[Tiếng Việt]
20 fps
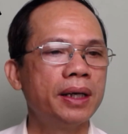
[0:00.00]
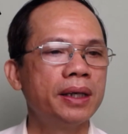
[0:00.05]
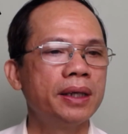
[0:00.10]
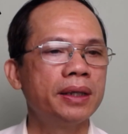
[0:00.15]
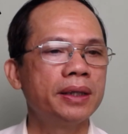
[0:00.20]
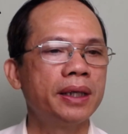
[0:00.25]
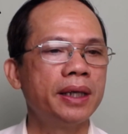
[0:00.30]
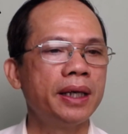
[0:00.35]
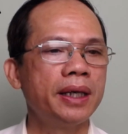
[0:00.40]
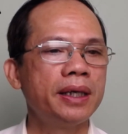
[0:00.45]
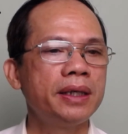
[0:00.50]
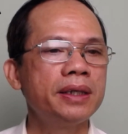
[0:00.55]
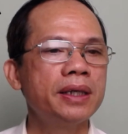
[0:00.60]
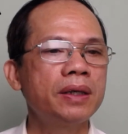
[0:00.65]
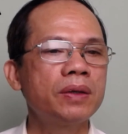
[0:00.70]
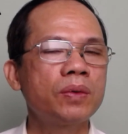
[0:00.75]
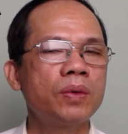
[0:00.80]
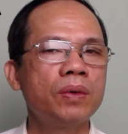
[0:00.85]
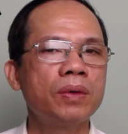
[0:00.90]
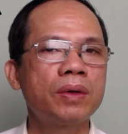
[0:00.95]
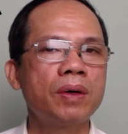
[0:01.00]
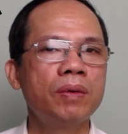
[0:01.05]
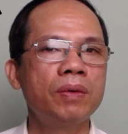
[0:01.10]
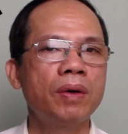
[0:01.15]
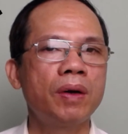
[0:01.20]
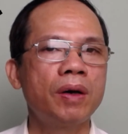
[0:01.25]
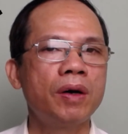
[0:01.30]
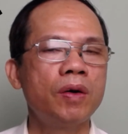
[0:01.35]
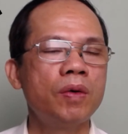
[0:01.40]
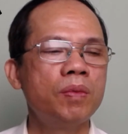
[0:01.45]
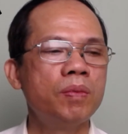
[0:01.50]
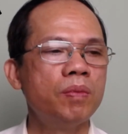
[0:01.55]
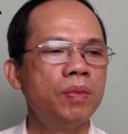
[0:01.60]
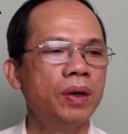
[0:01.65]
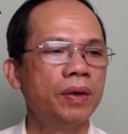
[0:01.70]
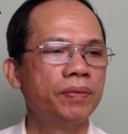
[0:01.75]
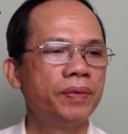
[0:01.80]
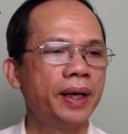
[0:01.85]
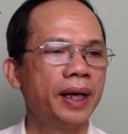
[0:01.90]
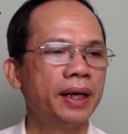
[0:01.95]
thì ít nhất cũng không lo âu buồn
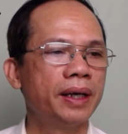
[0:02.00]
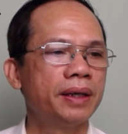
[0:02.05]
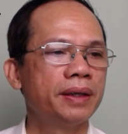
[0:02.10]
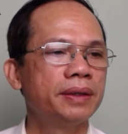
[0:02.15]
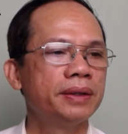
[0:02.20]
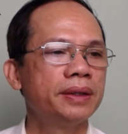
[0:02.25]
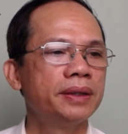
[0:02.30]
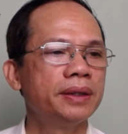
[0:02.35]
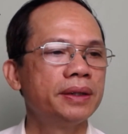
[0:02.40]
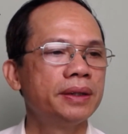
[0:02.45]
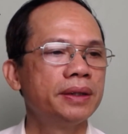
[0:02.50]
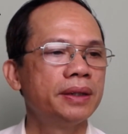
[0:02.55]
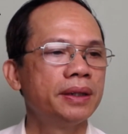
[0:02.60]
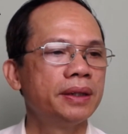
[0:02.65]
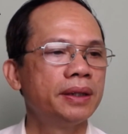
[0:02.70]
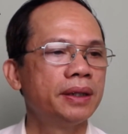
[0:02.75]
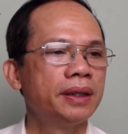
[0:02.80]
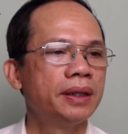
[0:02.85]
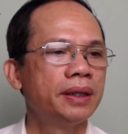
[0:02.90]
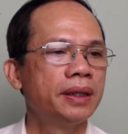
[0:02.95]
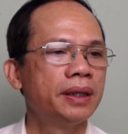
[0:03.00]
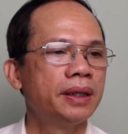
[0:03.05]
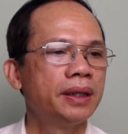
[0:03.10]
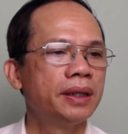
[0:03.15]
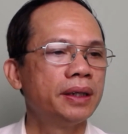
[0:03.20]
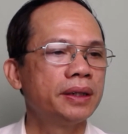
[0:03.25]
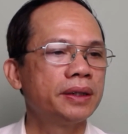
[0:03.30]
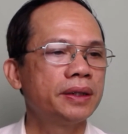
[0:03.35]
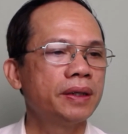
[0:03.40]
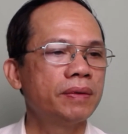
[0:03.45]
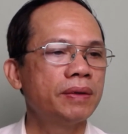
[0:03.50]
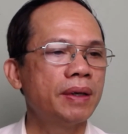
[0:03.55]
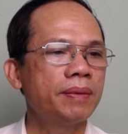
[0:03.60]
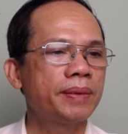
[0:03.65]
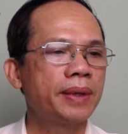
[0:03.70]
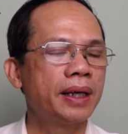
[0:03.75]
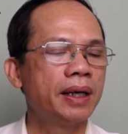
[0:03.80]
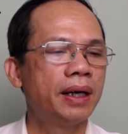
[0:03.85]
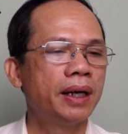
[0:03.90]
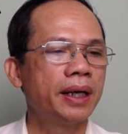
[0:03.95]
phiền. Trong năm
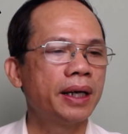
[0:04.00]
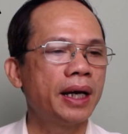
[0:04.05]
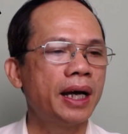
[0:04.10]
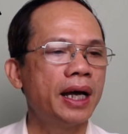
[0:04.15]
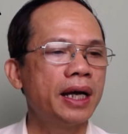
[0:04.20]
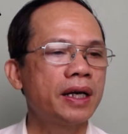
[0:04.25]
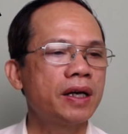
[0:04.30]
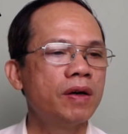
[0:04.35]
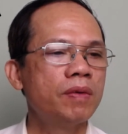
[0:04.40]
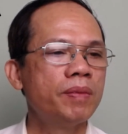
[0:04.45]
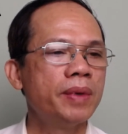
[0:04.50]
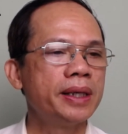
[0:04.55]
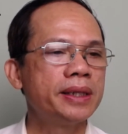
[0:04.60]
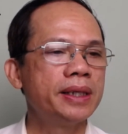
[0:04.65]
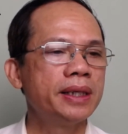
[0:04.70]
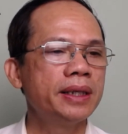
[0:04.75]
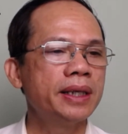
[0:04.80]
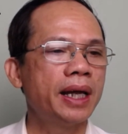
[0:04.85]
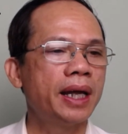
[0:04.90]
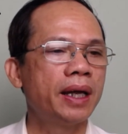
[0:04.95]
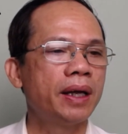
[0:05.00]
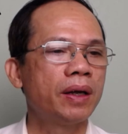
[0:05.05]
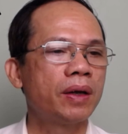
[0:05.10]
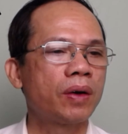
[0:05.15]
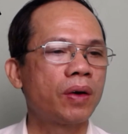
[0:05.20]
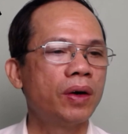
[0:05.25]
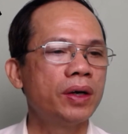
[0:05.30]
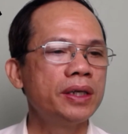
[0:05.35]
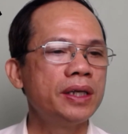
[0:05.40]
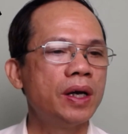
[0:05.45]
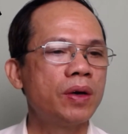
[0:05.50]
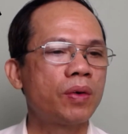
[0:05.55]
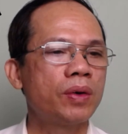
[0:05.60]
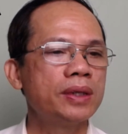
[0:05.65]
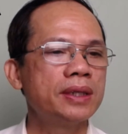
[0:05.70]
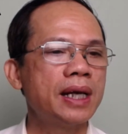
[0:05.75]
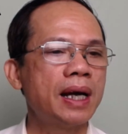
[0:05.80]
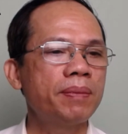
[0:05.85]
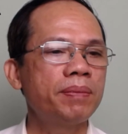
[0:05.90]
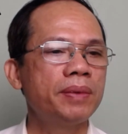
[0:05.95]
kỷ hợi 2019 này có nhiều con
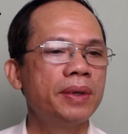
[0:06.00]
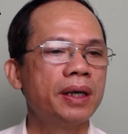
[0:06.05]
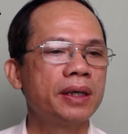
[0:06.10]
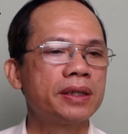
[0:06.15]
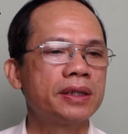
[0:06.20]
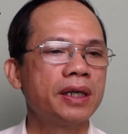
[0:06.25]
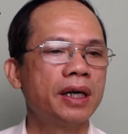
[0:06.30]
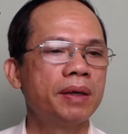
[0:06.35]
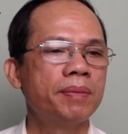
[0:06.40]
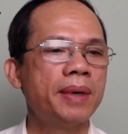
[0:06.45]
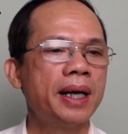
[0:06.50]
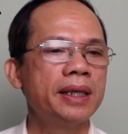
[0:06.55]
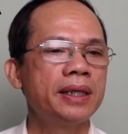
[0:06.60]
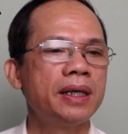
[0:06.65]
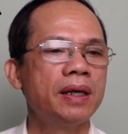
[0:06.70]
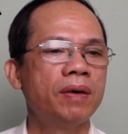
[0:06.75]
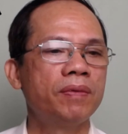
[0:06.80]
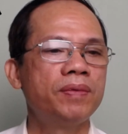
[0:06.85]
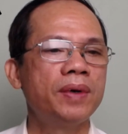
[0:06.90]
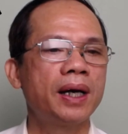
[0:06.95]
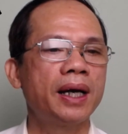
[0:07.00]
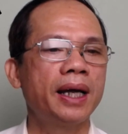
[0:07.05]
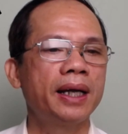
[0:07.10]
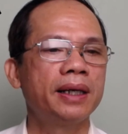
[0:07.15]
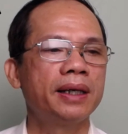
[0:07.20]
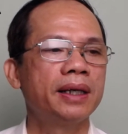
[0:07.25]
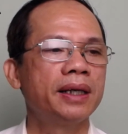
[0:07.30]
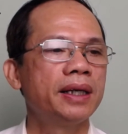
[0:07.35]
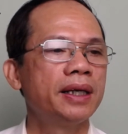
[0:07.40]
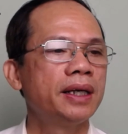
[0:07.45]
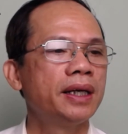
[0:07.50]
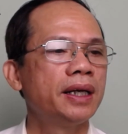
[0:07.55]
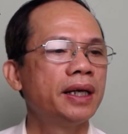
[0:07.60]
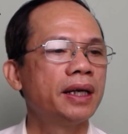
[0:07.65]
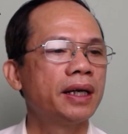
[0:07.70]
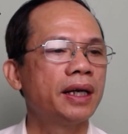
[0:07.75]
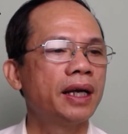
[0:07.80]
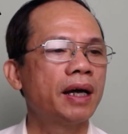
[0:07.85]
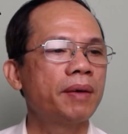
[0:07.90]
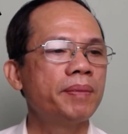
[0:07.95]
giáp được trời ban nhiều phước lành.
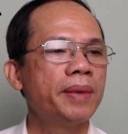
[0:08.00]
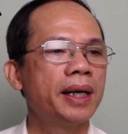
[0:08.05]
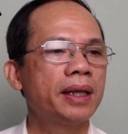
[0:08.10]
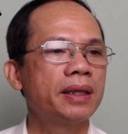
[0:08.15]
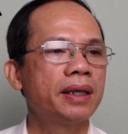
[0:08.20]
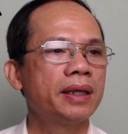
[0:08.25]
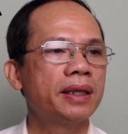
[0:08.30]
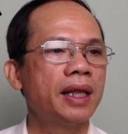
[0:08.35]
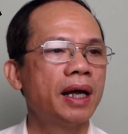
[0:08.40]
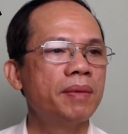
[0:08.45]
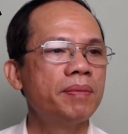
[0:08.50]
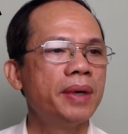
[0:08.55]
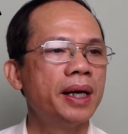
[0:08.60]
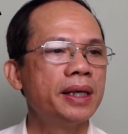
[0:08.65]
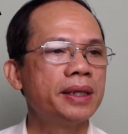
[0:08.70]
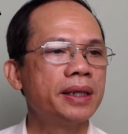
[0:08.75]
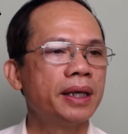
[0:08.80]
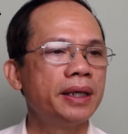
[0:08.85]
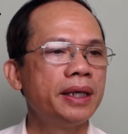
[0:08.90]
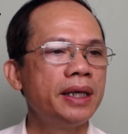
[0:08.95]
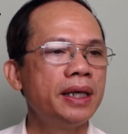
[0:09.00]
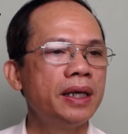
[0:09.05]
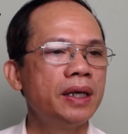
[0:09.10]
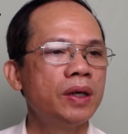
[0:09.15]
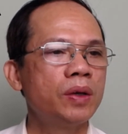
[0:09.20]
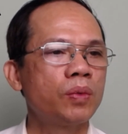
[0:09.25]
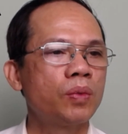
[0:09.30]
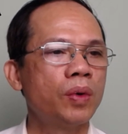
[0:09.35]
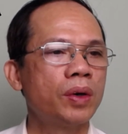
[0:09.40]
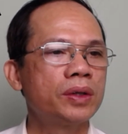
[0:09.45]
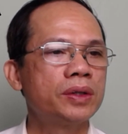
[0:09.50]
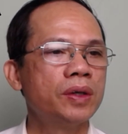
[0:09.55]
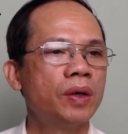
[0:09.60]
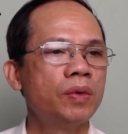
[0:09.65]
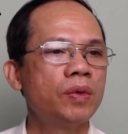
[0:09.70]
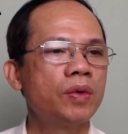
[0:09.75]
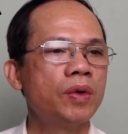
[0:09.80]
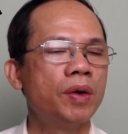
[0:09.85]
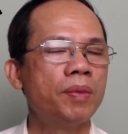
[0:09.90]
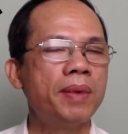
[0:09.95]
Đặc biệt từ tháng 10 trở đi, cuộc sống
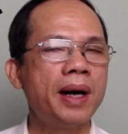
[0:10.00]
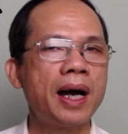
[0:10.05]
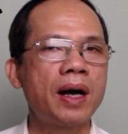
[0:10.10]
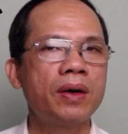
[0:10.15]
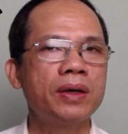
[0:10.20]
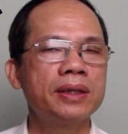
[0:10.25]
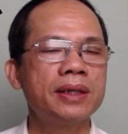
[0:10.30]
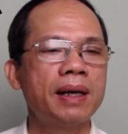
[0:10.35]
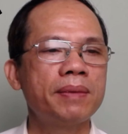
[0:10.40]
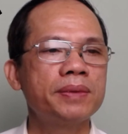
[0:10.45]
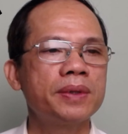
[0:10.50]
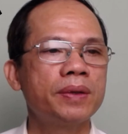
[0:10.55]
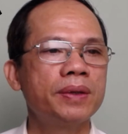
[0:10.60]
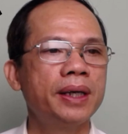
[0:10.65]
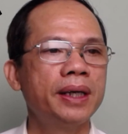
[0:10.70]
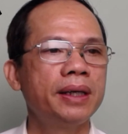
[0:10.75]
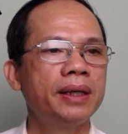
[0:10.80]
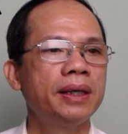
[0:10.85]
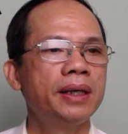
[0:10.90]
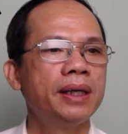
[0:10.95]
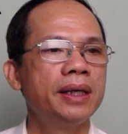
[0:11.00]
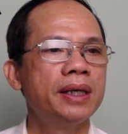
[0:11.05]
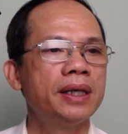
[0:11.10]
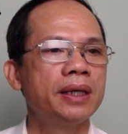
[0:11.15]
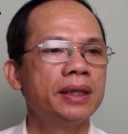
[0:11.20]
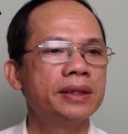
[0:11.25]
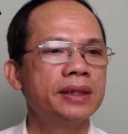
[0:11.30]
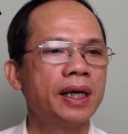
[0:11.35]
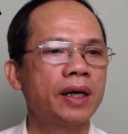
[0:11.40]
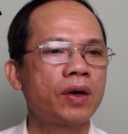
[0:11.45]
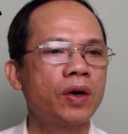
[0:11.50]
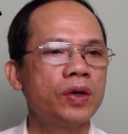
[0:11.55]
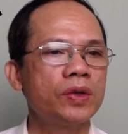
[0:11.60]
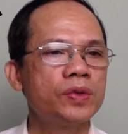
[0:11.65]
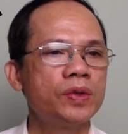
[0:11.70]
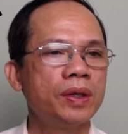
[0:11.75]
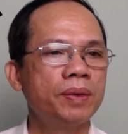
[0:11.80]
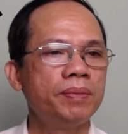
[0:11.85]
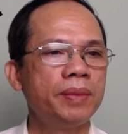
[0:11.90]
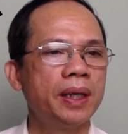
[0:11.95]
của ba con giáp sau đây sẽ có
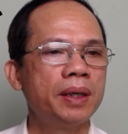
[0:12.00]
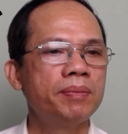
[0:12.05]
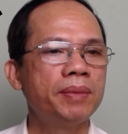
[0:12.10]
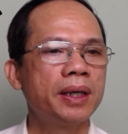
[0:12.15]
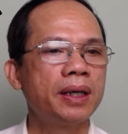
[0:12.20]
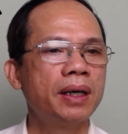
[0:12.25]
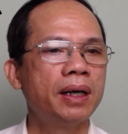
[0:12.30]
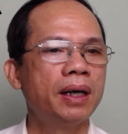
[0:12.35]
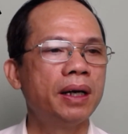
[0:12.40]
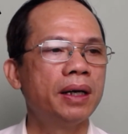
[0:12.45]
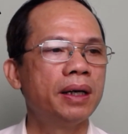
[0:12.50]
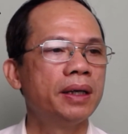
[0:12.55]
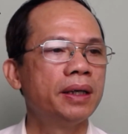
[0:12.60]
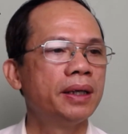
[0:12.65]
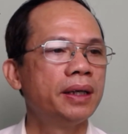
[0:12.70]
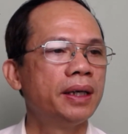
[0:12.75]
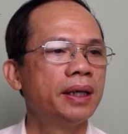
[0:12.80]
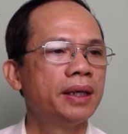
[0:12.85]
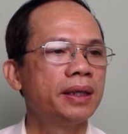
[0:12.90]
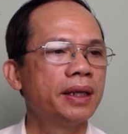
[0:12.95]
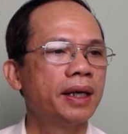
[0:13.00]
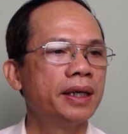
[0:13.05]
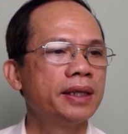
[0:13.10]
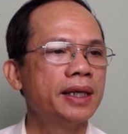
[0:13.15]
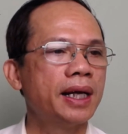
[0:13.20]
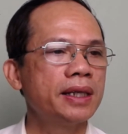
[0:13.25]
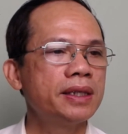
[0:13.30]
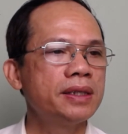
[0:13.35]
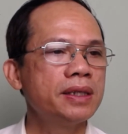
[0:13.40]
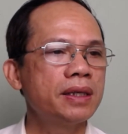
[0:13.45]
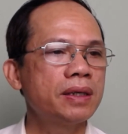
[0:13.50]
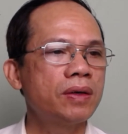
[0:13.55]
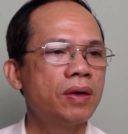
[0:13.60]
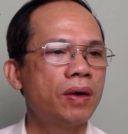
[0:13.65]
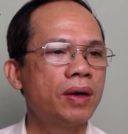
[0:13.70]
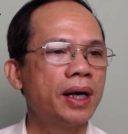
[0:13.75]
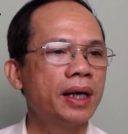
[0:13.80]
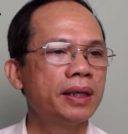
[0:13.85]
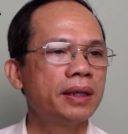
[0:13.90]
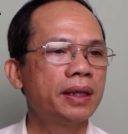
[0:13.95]
chuyển biến bất ngờ. Thời gian trước khó
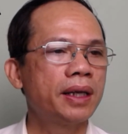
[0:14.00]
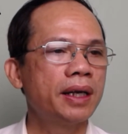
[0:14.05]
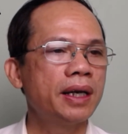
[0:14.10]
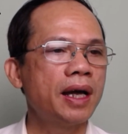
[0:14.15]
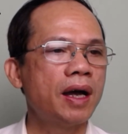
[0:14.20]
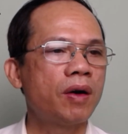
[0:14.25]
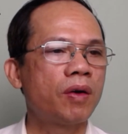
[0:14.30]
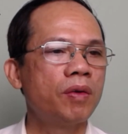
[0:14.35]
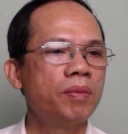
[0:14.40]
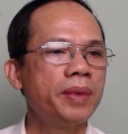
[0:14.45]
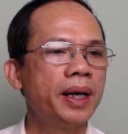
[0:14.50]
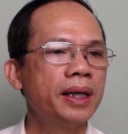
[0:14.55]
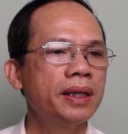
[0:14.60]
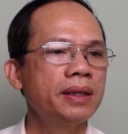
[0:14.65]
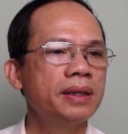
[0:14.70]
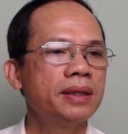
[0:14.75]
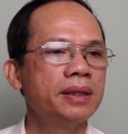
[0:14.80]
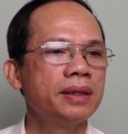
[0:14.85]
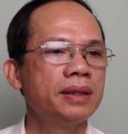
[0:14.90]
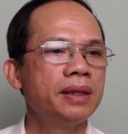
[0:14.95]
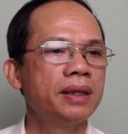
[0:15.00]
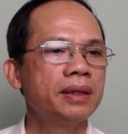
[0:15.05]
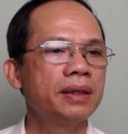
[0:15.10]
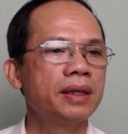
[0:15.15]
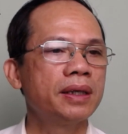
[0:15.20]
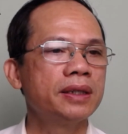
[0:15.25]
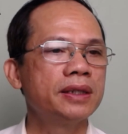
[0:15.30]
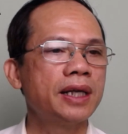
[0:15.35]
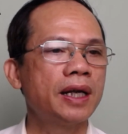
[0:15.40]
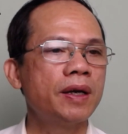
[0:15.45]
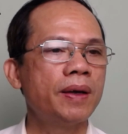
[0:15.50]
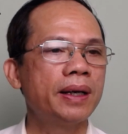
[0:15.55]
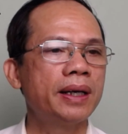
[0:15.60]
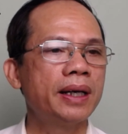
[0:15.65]
khăn thế nào không biết, nhưng từ giai đoạn này